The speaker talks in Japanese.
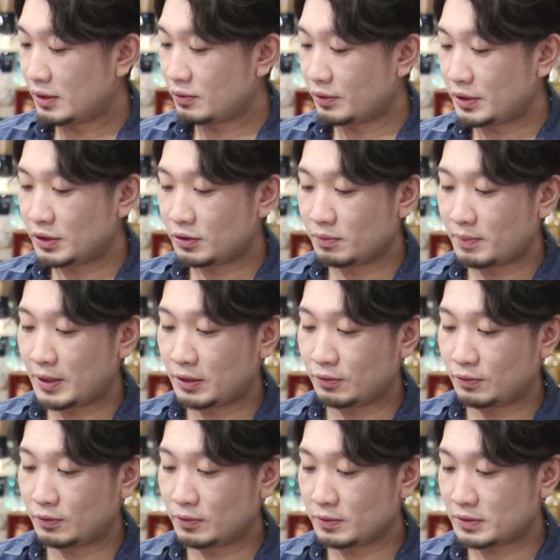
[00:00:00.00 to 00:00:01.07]

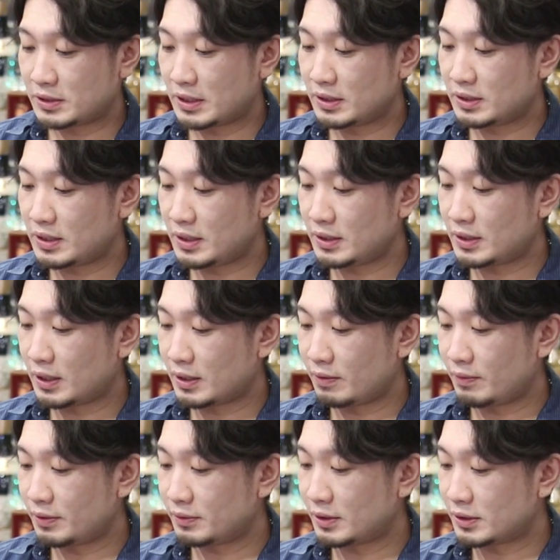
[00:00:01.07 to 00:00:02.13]
ドリンクメニューの選定に
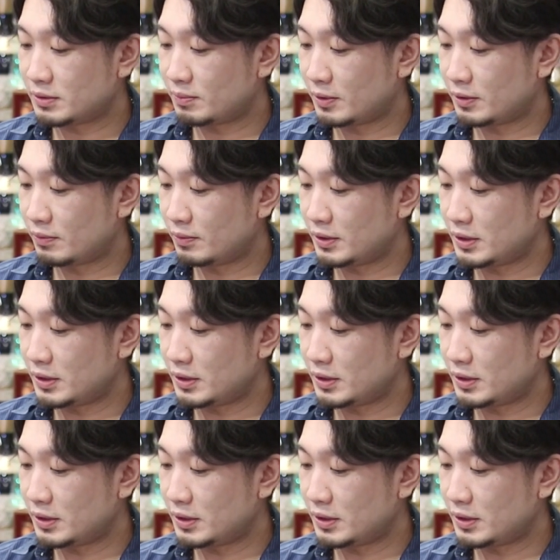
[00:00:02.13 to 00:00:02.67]
関わる立場にお